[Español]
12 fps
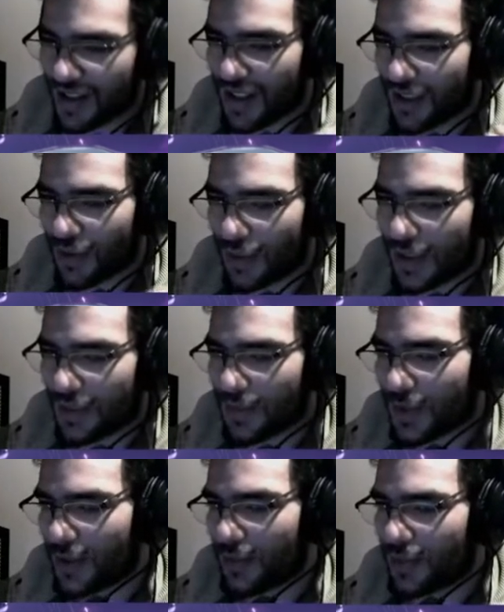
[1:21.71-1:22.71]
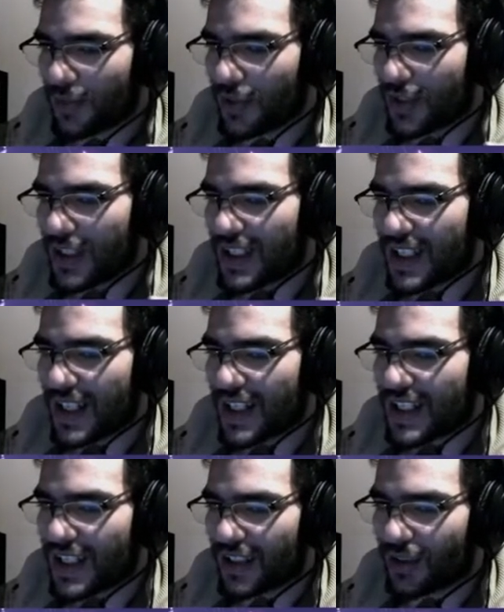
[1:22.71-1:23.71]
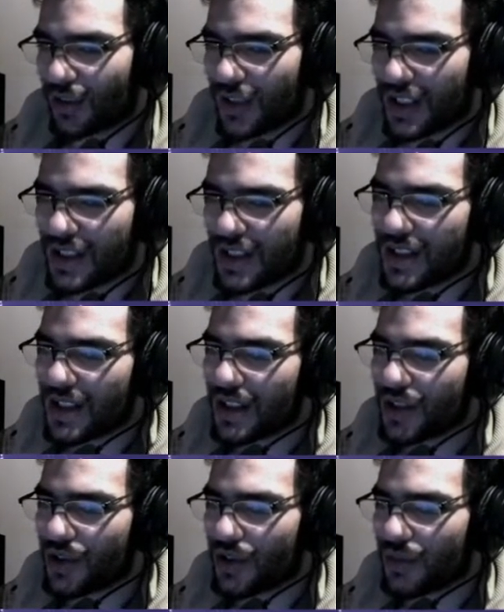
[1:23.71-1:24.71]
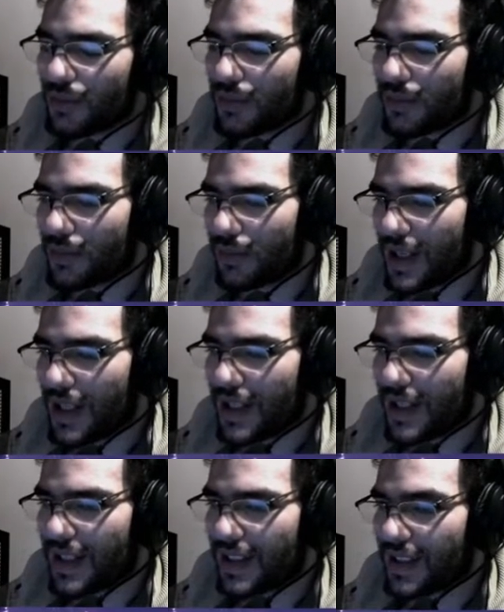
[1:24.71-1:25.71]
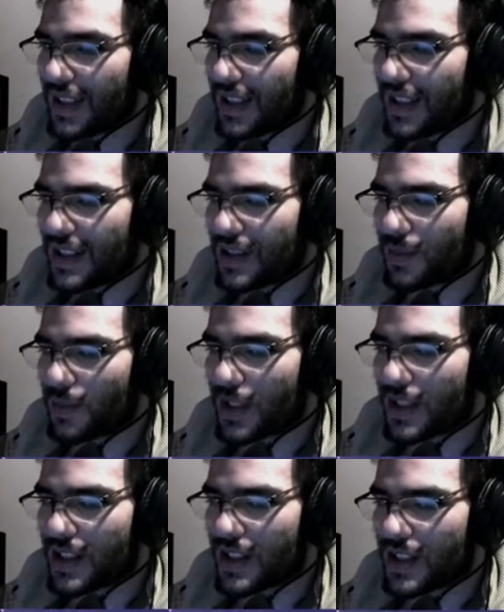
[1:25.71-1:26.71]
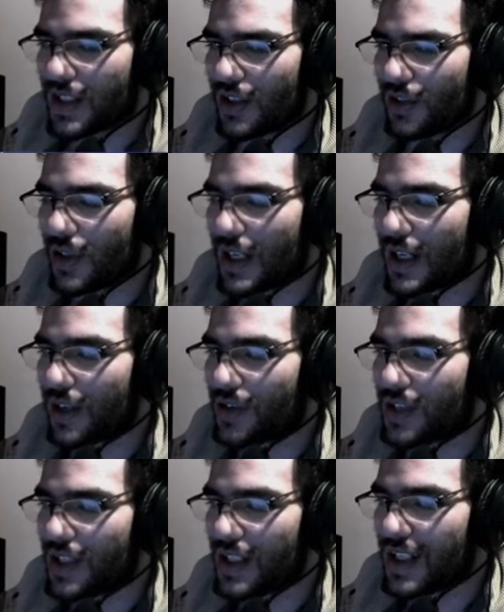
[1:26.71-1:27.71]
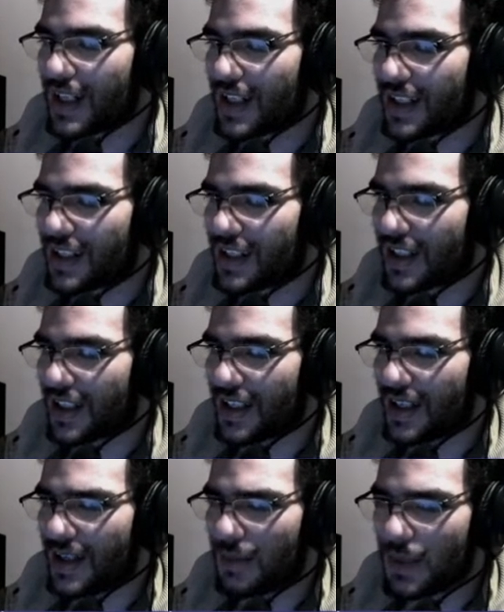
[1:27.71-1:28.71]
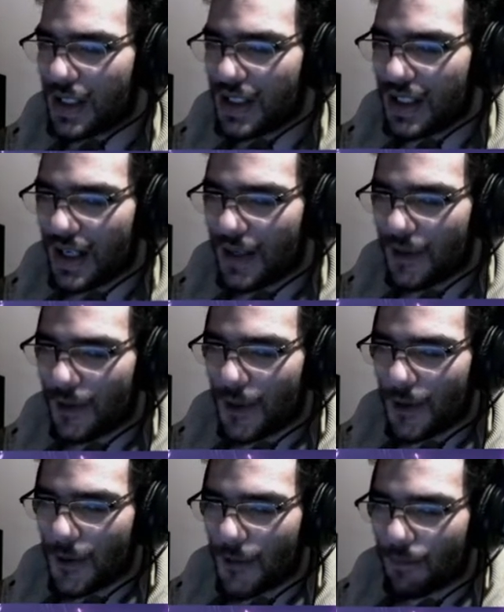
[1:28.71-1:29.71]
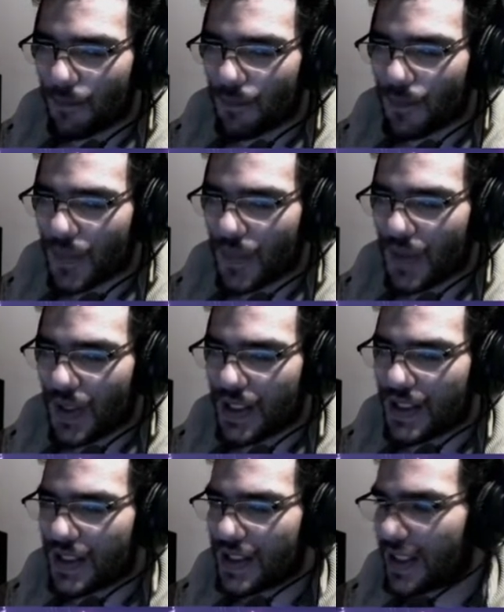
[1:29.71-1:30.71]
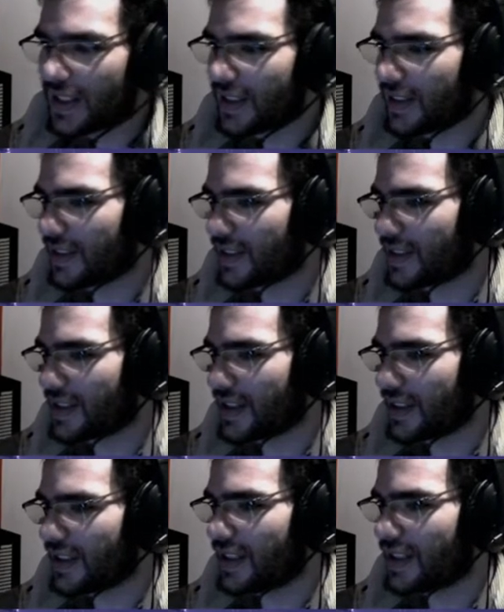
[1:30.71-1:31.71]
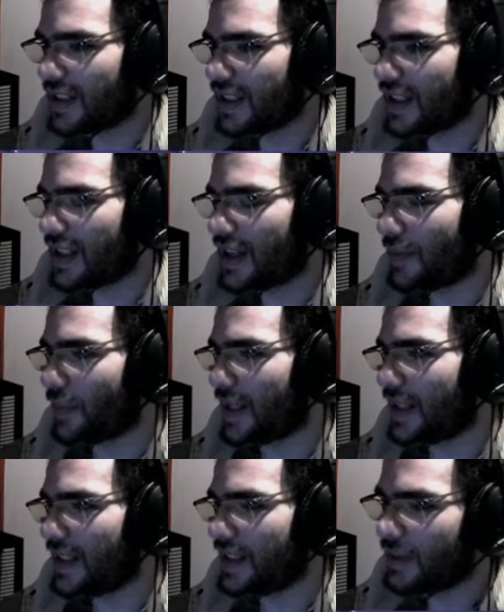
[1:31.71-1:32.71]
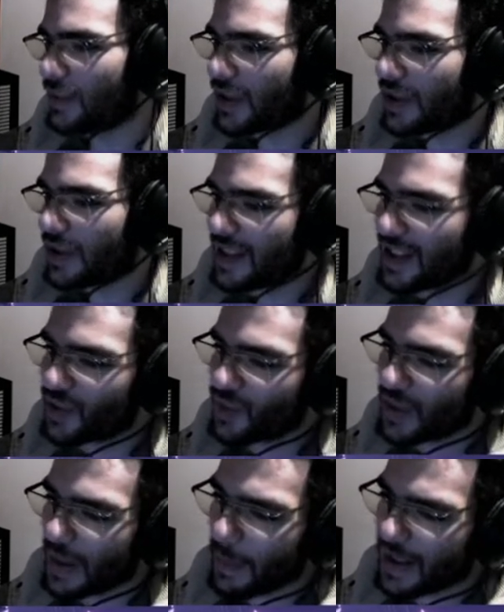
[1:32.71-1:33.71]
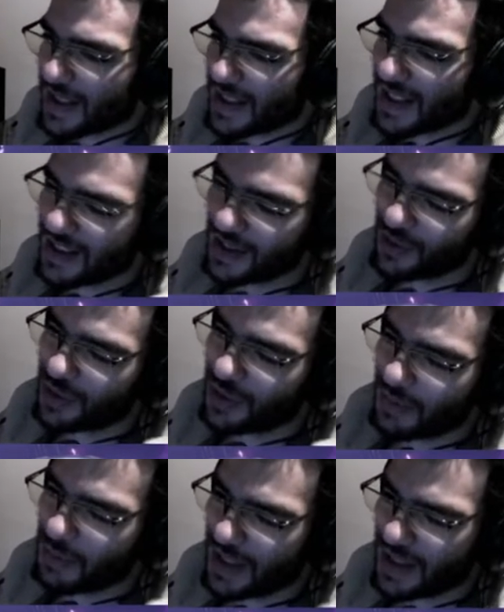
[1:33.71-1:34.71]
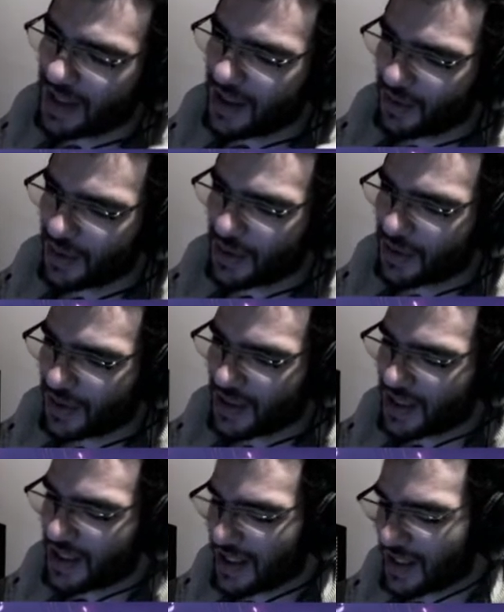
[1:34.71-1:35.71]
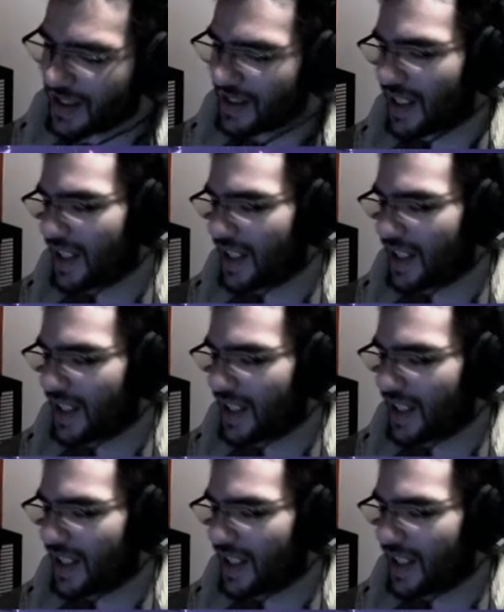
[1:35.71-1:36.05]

dando vueltas por el mundo y en el gacha. Todas estas que son medias legendarias, por así decirlo, las conseguí en gacha. En especial esta que está aquí, que es la espada del tiempo, que es una pasada, es una espada de cuatro estrellas